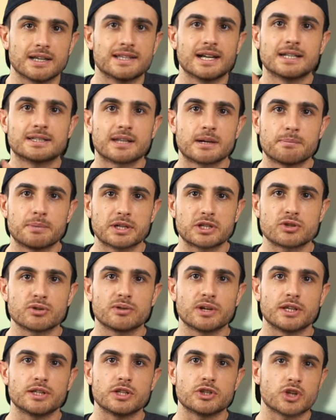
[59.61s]
ad altre
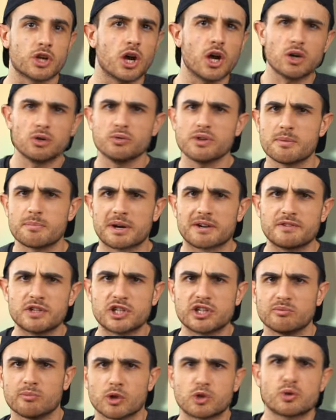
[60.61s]
persone e dice oh lui è
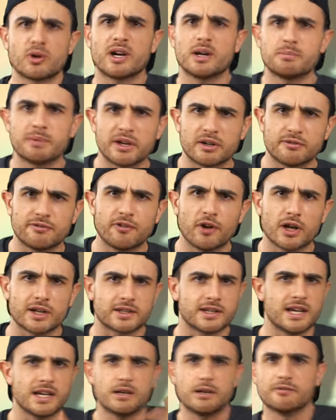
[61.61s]
bravissimo, suona il
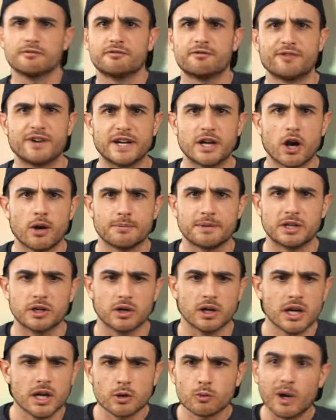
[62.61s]
pianoforte, è un fenomeno,